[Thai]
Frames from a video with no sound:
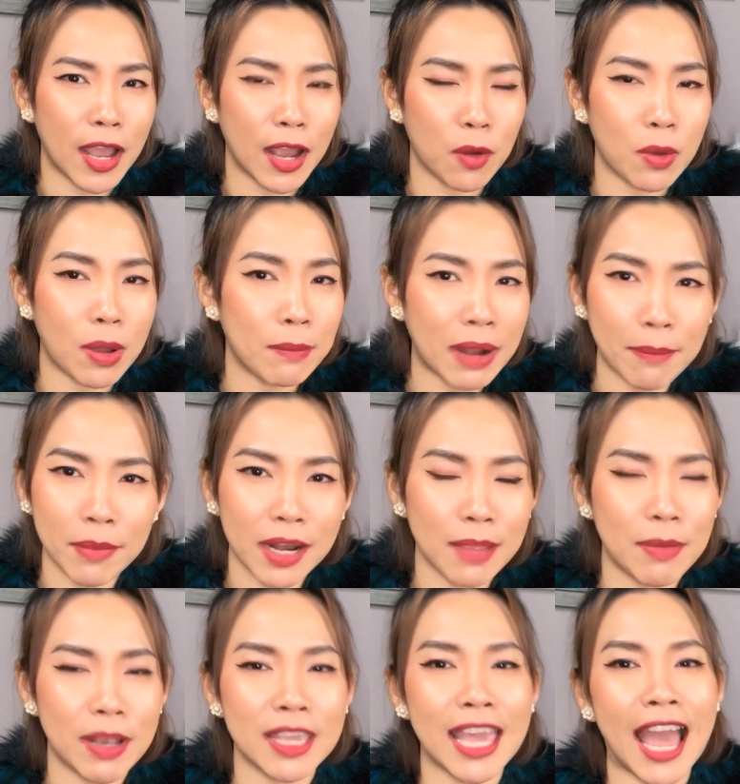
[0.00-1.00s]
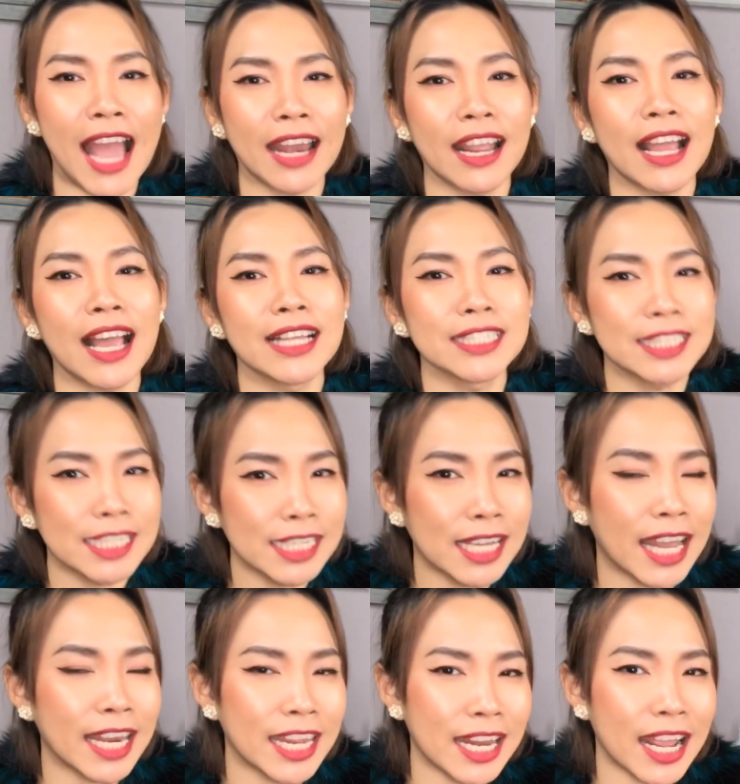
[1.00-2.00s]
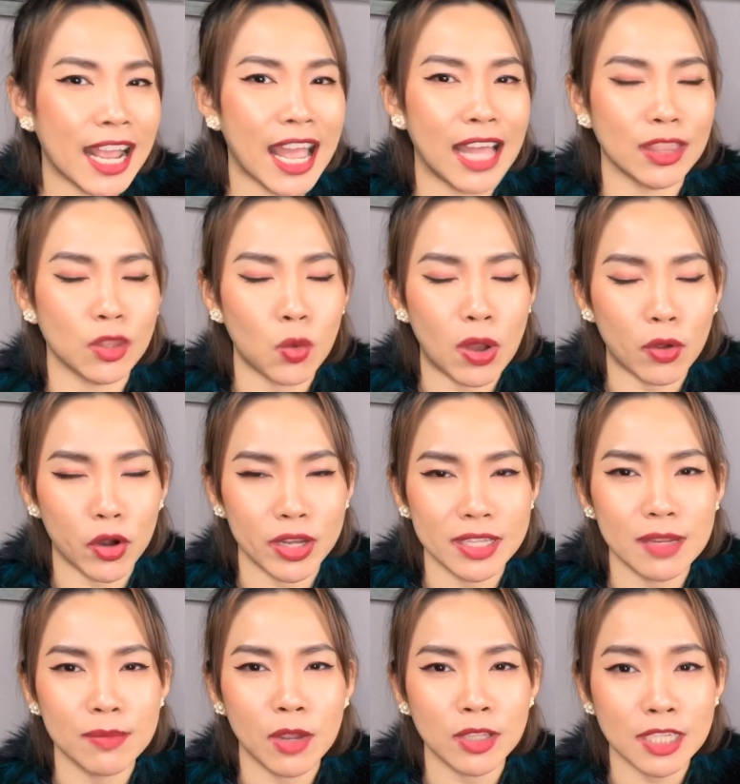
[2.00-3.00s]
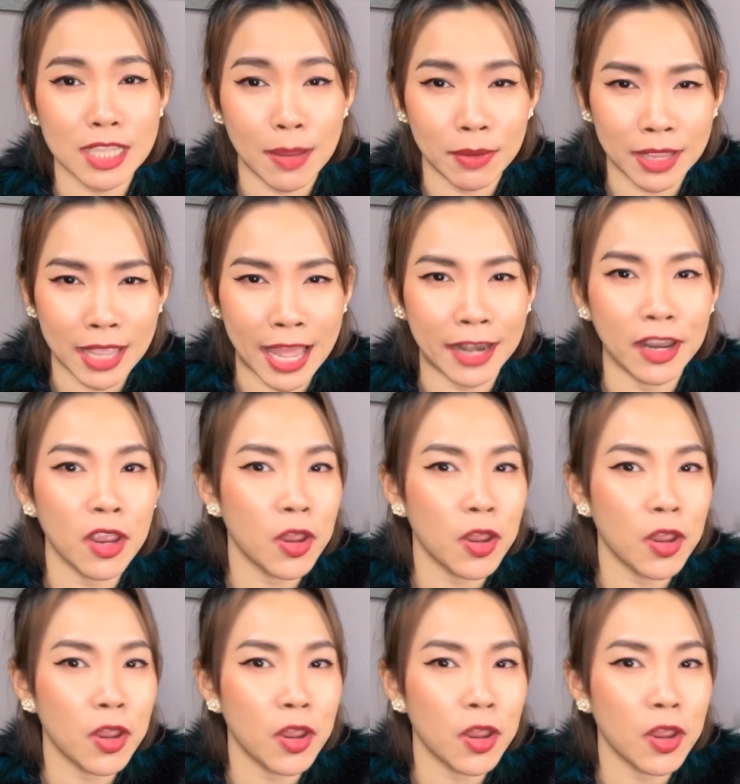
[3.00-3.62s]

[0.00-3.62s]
ความลับอะไรบางอย่างนะคะซึ่งอันนี้แหละค่ะตัวอัลกอริทึมเขาจะทำการ